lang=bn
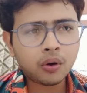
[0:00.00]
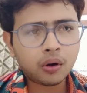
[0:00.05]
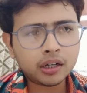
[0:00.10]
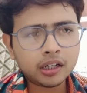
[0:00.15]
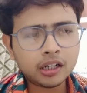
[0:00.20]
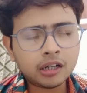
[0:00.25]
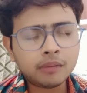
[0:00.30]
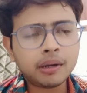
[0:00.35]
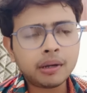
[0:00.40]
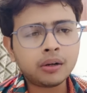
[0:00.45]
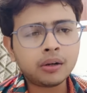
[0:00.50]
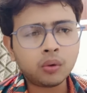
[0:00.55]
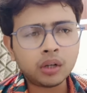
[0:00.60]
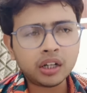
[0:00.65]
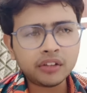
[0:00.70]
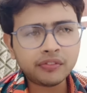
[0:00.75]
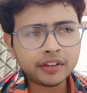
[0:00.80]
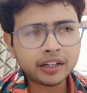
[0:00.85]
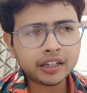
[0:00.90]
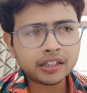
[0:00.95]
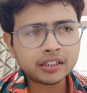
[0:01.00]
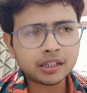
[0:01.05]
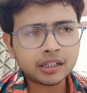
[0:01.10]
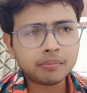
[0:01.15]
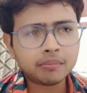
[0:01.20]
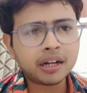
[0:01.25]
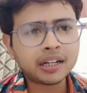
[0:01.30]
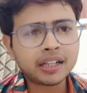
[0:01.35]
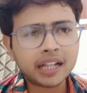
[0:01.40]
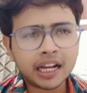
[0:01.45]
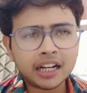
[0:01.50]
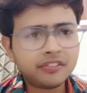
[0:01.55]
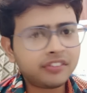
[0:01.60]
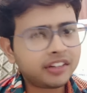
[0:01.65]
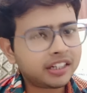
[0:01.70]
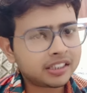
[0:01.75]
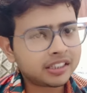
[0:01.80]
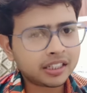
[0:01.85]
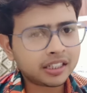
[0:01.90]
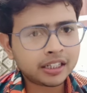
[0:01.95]
অর্ডার বা নোটিফিকেশন বা
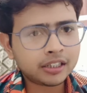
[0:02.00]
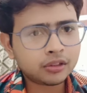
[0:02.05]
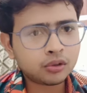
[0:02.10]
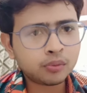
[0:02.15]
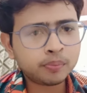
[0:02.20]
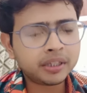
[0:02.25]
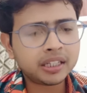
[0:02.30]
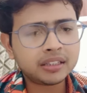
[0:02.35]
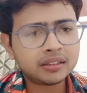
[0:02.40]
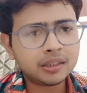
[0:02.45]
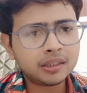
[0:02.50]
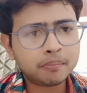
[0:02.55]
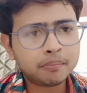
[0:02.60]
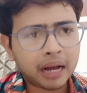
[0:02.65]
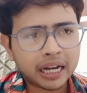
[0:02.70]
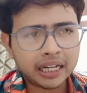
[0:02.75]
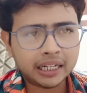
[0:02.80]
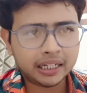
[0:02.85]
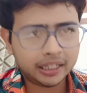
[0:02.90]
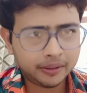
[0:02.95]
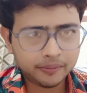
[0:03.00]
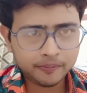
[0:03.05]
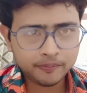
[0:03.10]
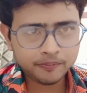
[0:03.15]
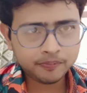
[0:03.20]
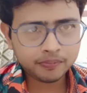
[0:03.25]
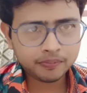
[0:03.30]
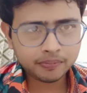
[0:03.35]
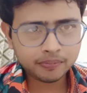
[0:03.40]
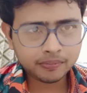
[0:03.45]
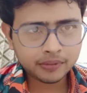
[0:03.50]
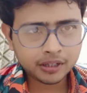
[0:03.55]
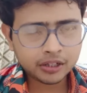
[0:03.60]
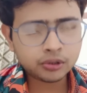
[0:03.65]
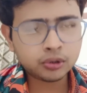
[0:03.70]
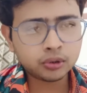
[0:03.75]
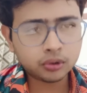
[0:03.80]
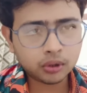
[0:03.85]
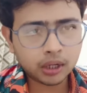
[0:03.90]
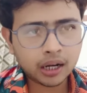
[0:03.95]
ক্ল্যারিফিকেশন কিছু পিএসসি পাইনি
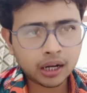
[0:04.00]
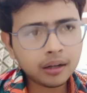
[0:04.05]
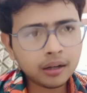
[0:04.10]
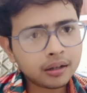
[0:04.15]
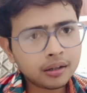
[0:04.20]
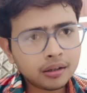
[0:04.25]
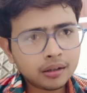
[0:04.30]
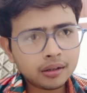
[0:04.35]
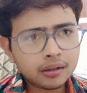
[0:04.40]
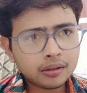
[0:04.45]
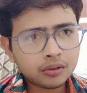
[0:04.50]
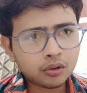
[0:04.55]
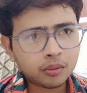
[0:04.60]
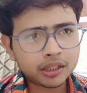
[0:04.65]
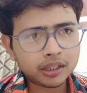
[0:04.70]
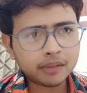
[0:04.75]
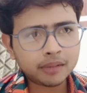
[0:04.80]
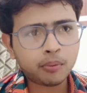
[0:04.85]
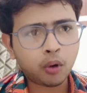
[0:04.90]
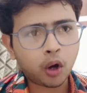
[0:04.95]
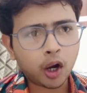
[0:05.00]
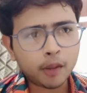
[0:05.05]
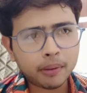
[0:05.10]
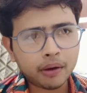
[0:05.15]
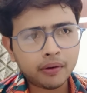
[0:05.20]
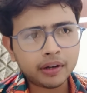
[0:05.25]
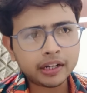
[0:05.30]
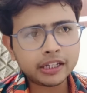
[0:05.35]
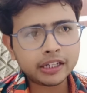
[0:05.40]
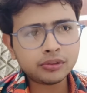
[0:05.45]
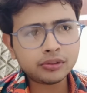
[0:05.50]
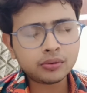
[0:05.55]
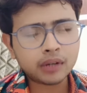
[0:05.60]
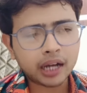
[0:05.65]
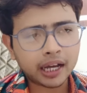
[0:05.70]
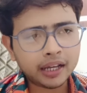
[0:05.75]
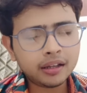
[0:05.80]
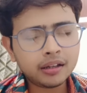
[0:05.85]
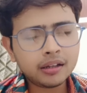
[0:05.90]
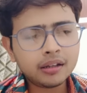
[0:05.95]
সুতরাং তোমাদের ভয় পাওয়ার কিছু
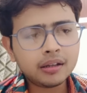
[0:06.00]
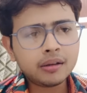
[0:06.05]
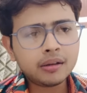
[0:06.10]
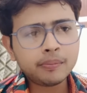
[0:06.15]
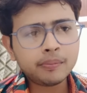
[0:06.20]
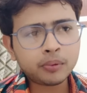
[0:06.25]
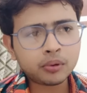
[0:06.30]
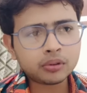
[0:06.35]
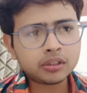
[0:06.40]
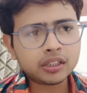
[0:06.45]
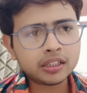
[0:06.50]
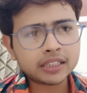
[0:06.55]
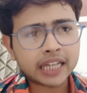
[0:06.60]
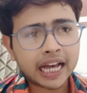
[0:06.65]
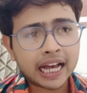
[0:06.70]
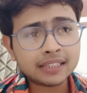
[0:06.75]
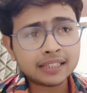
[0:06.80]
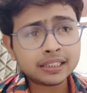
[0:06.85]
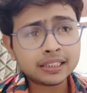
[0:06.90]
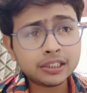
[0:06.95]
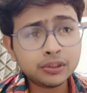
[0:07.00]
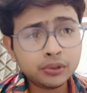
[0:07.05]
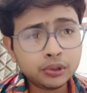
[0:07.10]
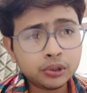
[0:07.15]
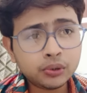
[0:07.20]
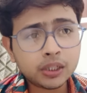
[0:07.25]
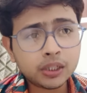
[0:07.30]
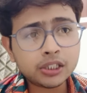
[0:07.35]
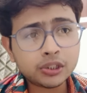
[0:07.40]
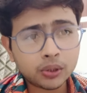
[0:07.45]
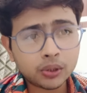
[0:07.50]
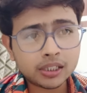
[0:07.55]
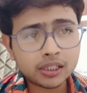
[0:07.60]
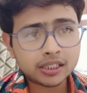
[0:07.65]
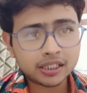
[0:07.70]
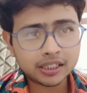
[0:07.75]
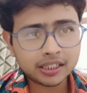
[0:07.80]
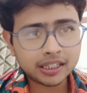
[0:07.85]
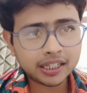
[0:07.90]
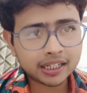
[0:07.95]
নাই প্রসেস অ্যাজ ইউজুয়াল
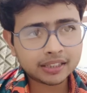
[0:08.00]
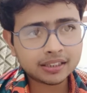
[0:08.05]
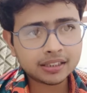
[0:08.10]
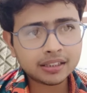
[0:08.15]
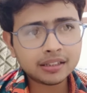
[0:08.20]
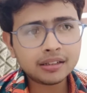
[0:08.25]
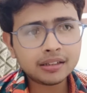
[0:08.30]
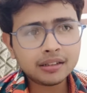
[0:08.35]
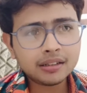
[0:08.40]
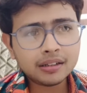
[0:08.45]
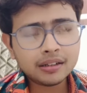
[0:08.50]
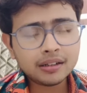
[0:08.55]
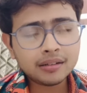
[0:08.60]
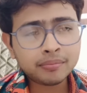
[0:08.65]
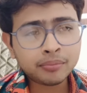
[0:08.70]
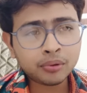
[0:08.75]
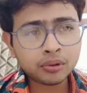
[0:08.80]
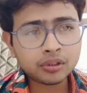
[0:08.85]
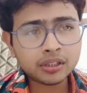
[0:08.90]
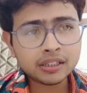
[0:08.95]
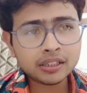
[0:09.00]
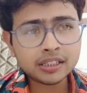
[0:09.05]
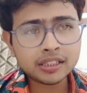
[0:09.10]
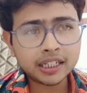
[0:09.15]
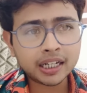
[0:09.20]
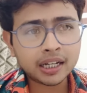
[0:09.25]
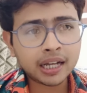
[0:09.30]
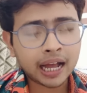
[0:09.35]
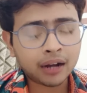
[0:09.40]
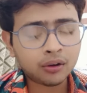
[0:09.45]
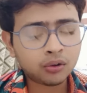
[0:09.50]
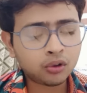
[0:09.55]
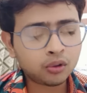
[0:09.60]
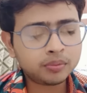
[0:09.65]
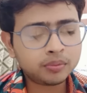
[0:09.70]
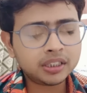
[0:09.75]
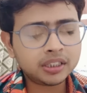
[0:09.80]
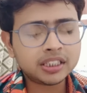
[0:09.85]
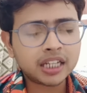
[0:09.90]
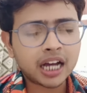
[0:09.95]
চলছে ঠিক আছে প্রসেস যেটা এখন
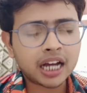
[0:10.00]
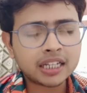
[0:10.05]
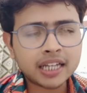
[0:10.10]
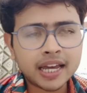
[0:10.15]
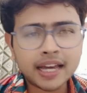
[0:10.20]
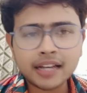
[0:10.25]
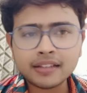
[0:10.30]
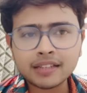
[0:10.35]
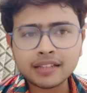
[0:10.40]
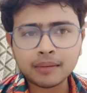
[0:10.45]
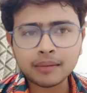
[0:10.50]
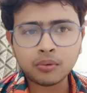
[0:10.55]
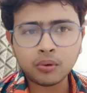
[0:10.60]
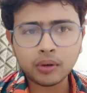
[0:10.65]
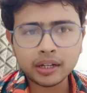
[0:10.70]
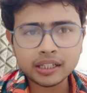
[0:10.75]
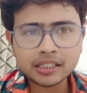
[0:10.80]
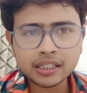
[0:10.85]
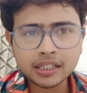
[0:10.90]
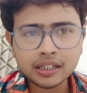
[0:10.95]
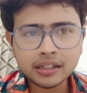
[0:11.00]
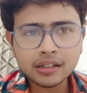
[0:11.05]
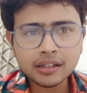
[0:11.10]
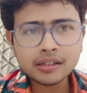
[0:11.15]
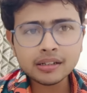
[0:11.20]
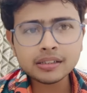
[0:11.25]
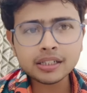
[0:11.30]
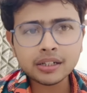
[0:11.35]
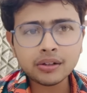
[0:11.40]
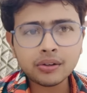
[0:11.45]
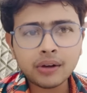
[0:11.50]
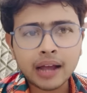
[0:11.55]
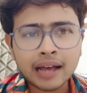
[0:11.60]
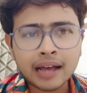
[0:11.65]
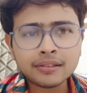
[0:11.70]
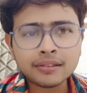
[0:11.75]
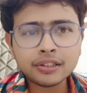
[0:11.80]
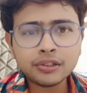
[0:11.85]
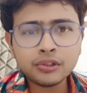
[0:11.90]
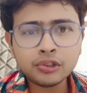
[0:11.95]
অবধি যা যা এক্সাম হয়েছে সেগুলো
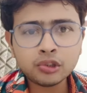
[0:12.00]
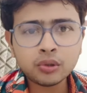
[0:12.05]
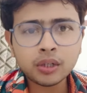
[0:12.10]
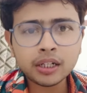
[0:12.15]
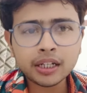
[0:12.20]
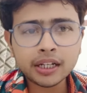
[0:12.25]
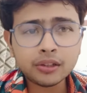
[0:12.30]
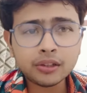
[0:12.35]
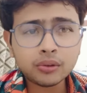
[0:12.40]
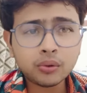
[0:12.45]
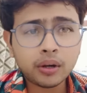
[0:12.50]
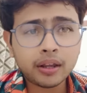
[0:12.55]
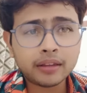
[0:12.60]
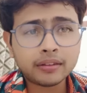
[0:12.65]
অ্যাজ ইউজুয়াল কিন্তু